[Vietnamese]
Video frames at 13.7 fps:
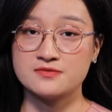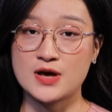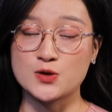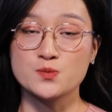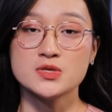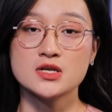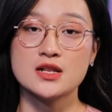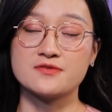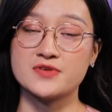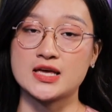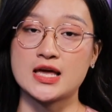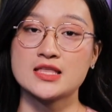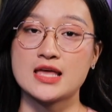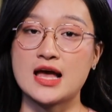và cũng như là
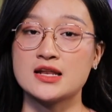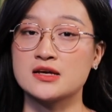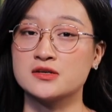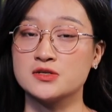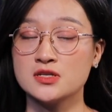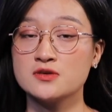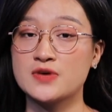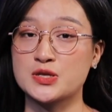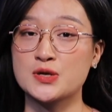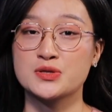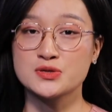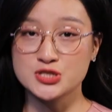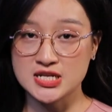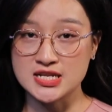vị khán giả đã gửi thư về
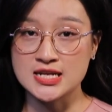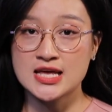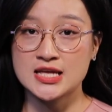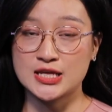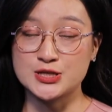cho chương trình